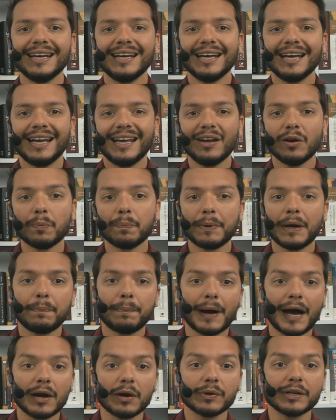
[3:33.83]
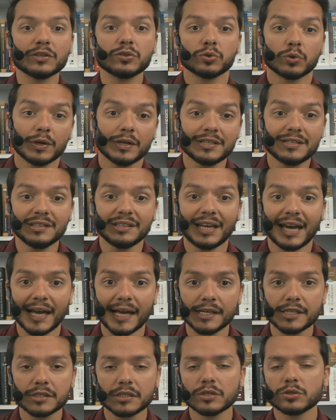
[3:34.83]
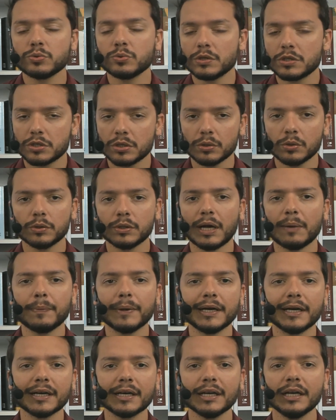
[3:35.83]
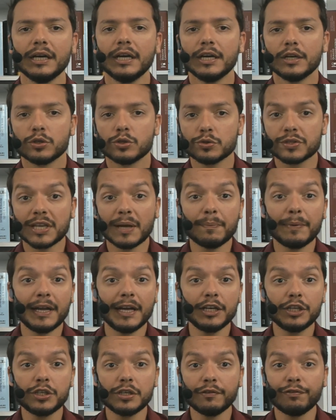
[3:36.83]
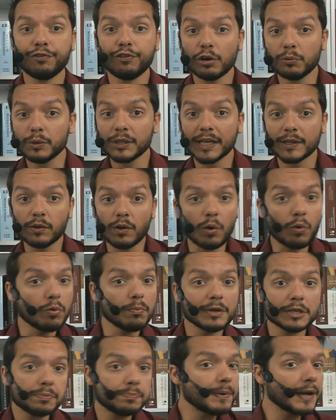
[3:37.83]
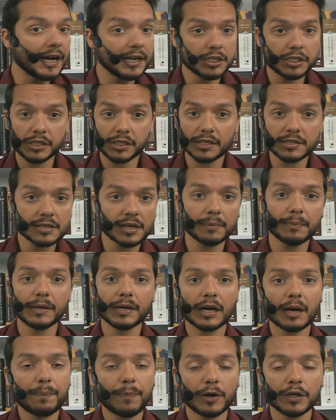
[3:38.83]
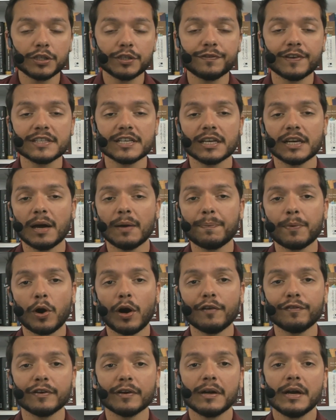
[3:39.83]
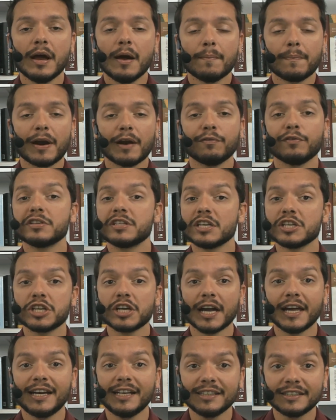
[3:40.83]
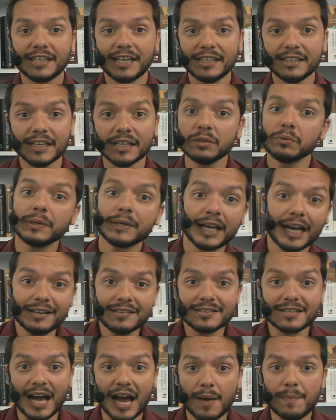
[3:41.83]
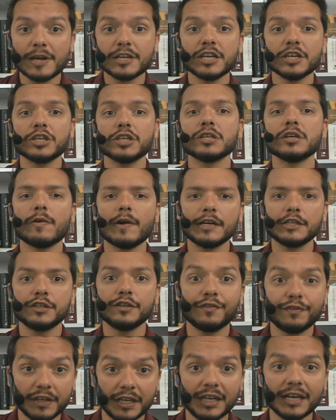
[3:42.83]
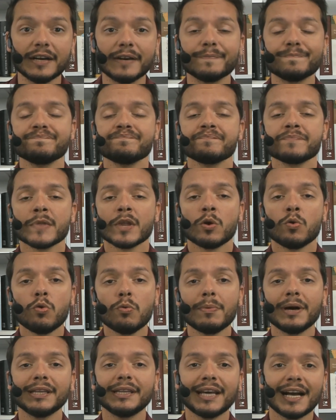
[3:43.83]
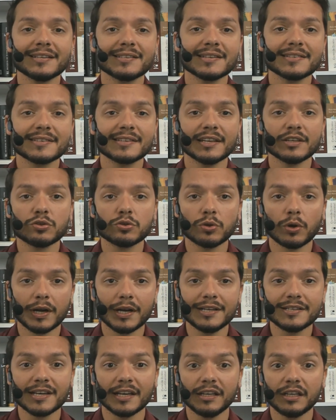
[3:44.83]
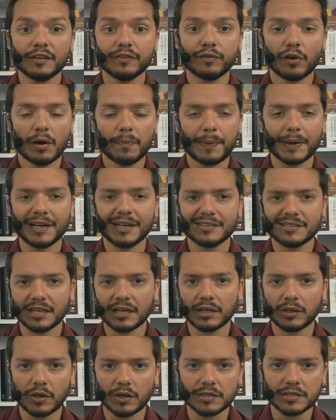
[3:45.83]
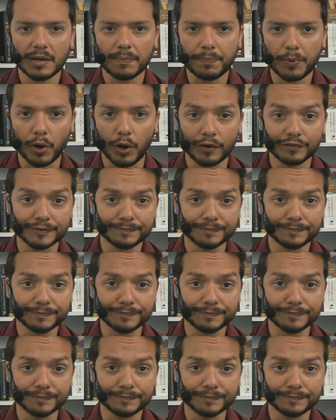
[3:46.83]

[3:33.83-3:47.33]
eu preparo questões inéditas no estilo da banca, justamente formulando algumas pegadinhas que a banca pode fazer na prova, para vocês já irem treinando e quem sabe a gente não adivinha uma dessas questões aí que vão aparecer na nossa prova.